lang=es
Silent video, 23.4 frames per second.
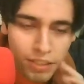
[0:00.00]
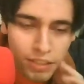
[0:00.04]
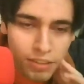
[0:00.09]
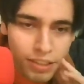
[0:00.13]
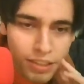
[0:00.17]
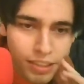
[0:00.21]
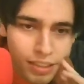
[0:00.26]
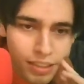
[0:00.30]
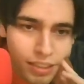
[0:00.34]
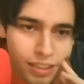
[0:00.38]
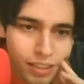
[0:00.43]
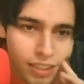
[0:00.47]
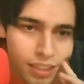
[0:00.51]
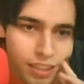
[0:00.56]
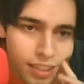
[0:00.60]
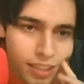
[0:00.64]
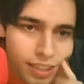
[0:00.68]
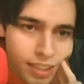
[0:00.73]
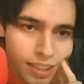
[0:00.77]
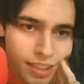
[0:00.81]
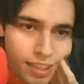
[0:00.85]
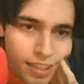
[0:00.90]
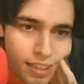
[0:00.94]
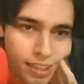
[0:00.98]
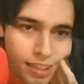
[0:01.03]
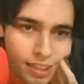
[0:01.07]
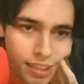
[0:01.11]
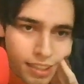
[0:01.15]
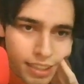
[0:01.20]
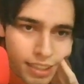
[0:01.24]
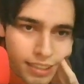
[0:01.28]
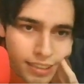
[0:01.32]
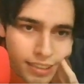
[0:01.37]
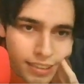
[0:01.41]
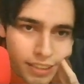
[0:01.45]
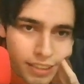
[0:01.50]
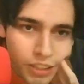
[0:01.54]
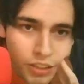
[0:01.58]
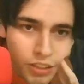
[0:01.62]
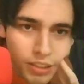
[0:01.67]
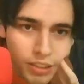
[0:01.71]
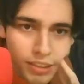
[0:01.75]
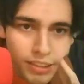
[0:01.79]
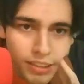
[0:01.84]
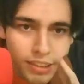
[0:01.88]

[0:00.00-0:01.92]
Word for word: en las anteriores.